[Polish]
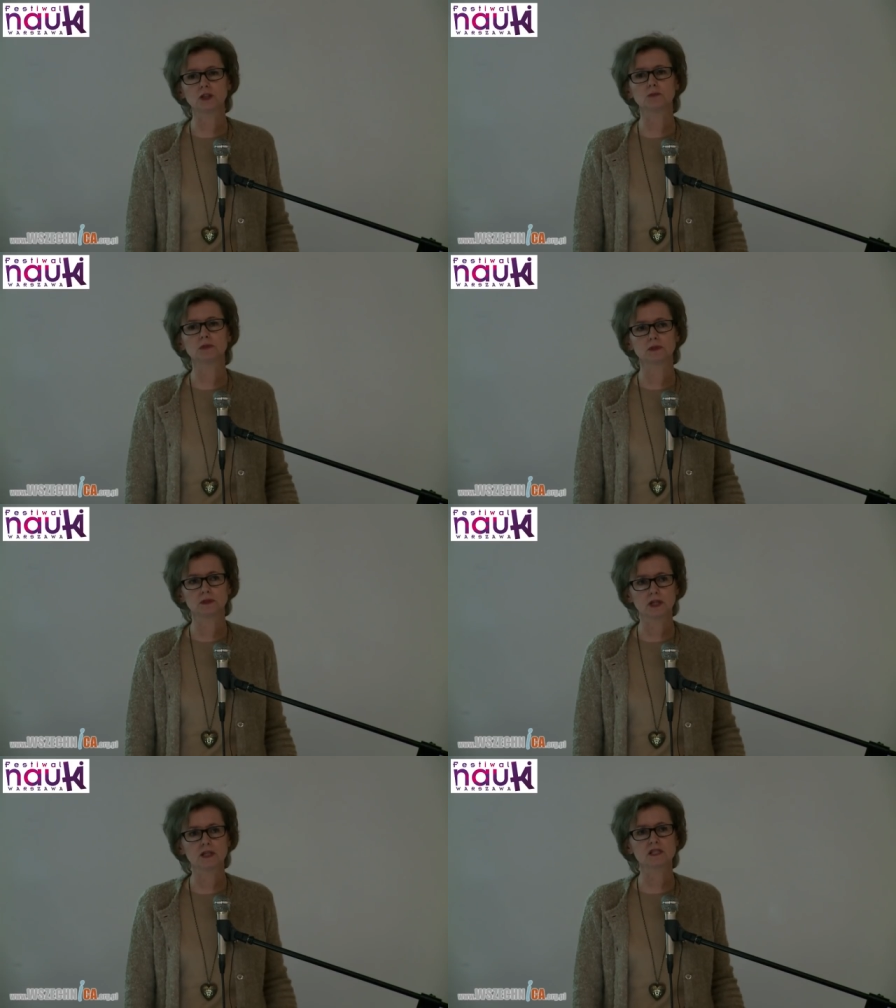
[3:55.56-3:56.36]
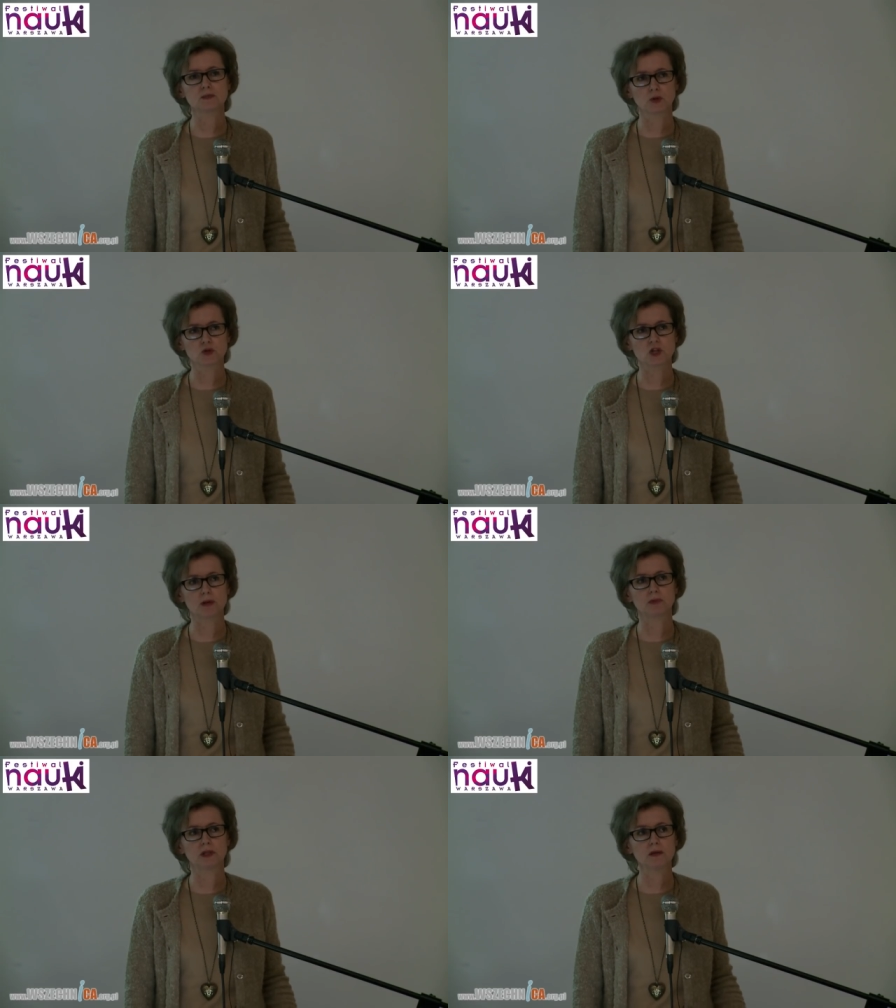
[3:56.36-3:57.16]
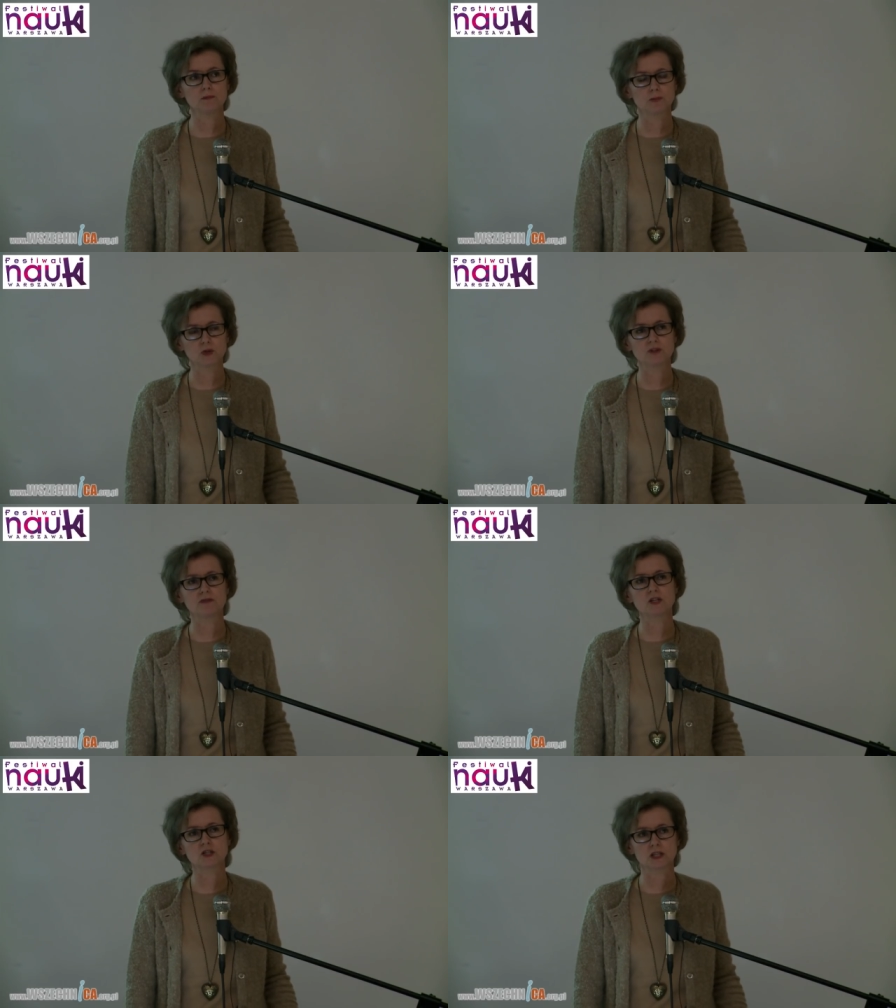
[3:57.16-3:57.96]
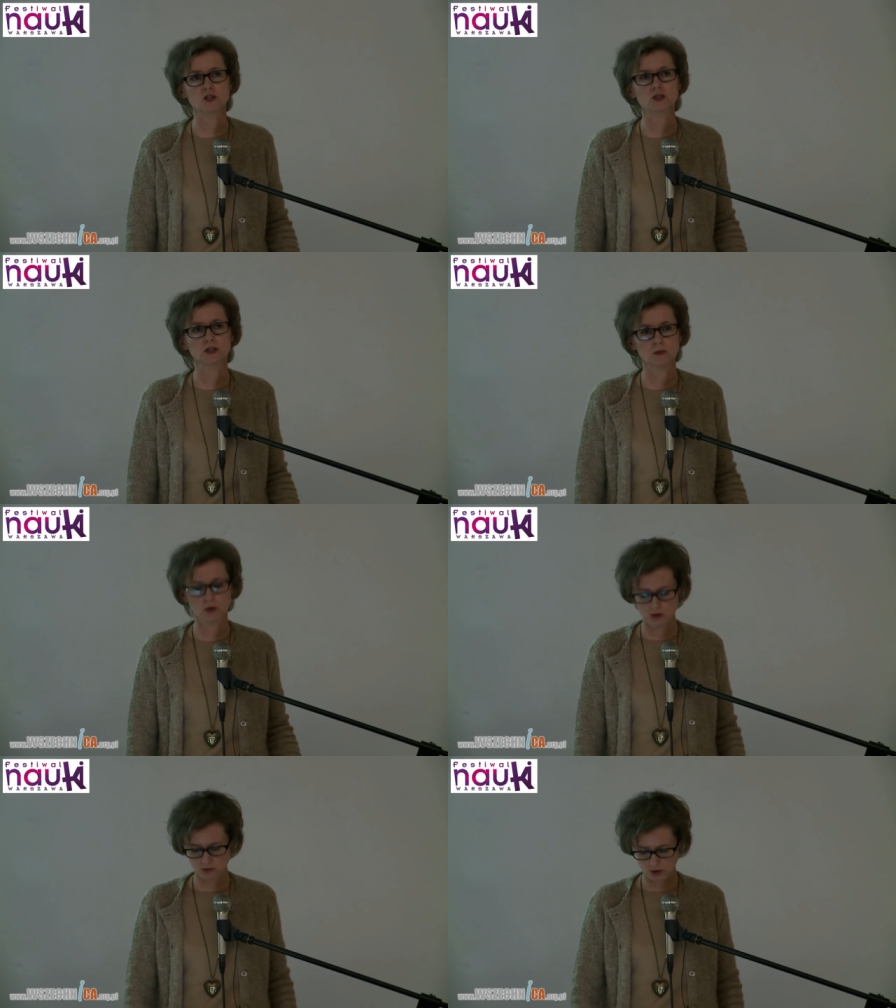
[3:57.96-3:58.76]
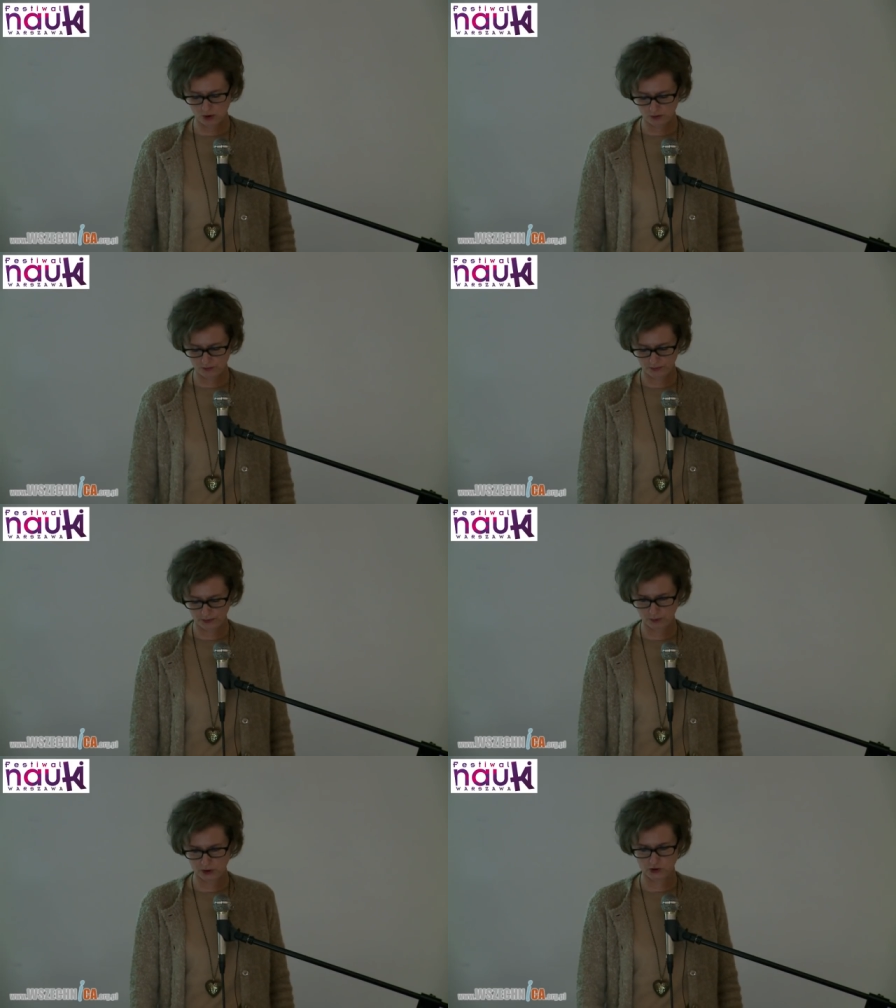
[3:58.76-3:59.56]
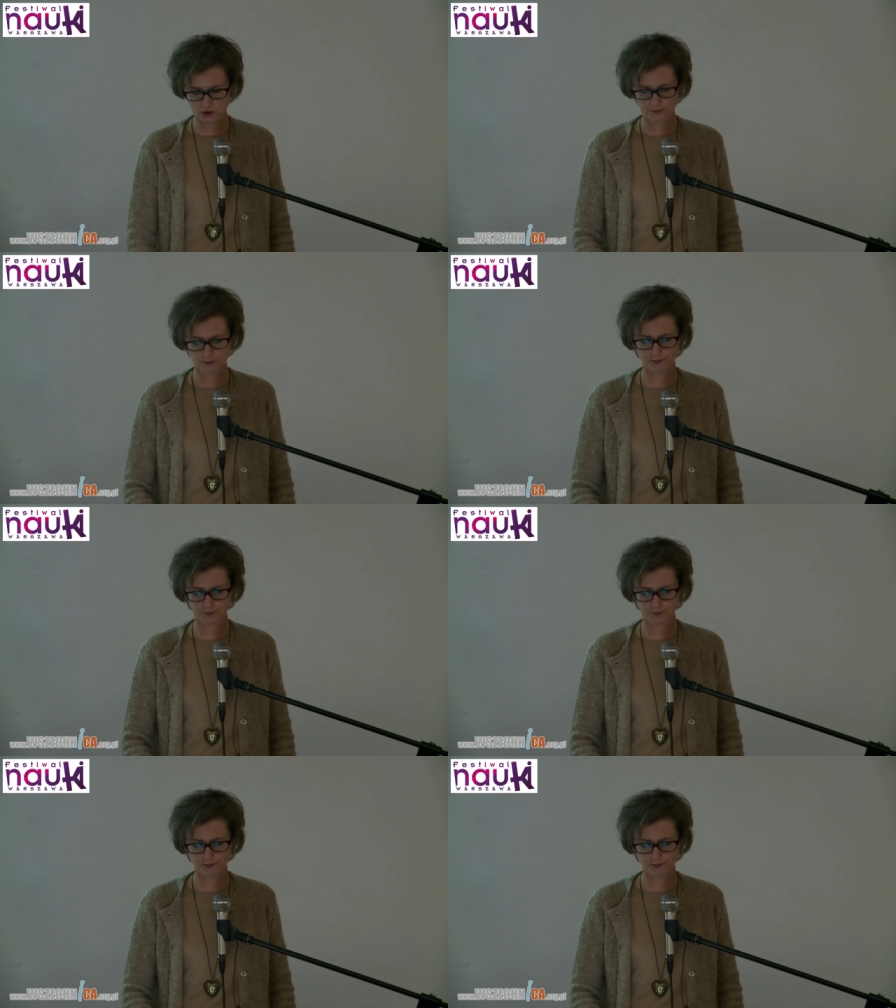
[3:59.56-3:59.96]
im nie jest potrzebne, ponieważ też nie mogą go pić.